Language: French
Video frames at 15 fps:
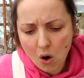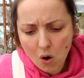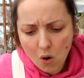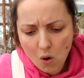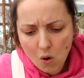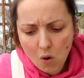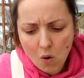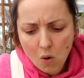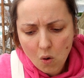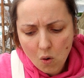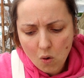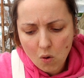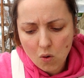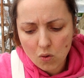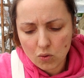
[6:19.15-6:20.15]

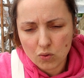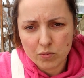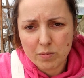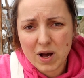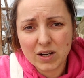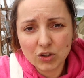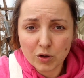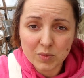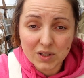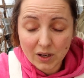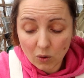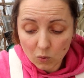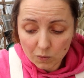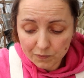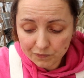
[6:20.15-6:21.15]
qu'on manque de
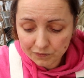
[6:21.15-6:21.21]
minéraux.